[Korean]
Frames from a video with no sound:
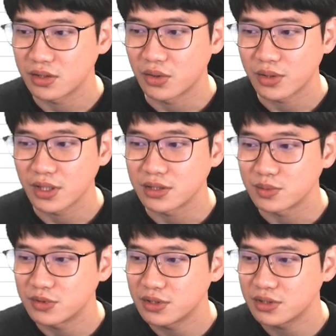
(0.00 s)
열의
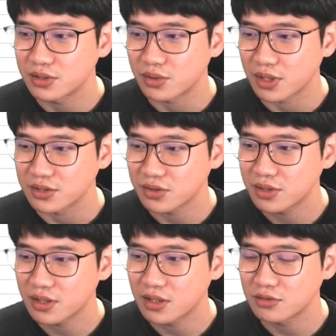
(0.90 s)
이름을 이렇게
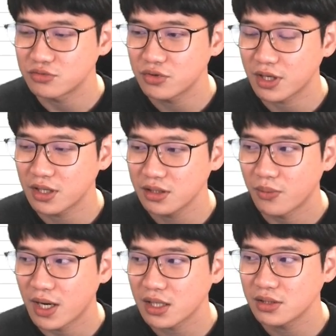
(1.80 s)
선택한 후에
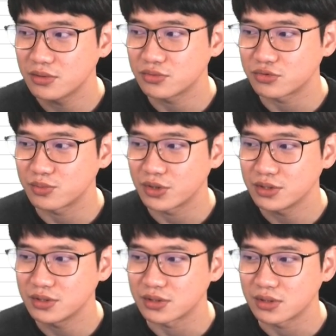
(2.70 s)
확인을
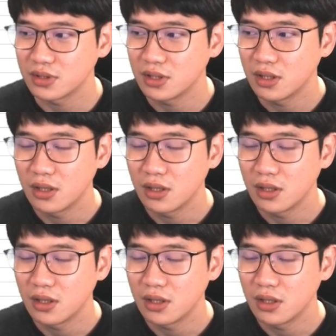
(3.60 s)
누르면은